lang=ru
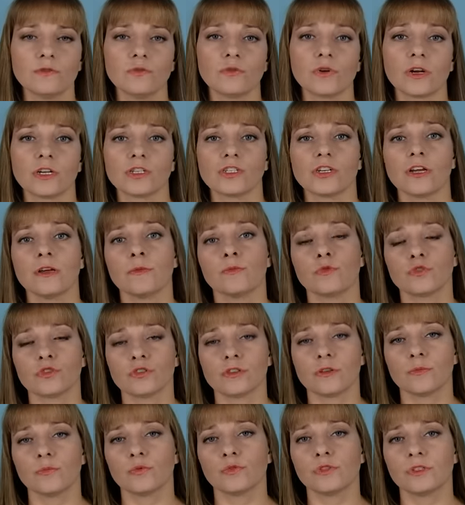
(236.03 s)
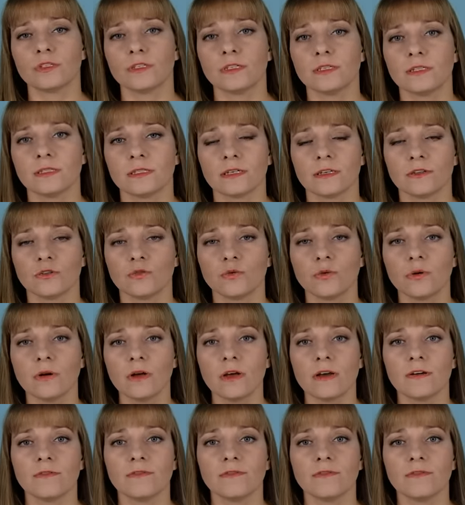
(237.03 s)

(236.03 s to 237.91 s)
урожай может опуститься до